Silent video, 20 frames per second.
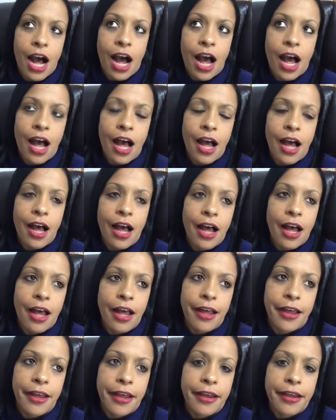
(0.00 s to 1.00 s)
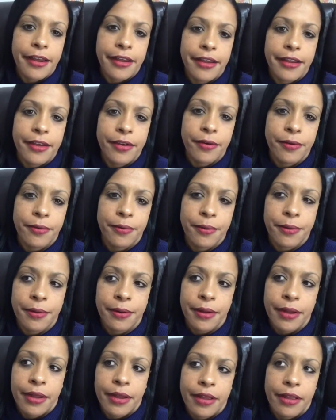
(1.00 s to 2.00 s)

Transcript: Ah, eu,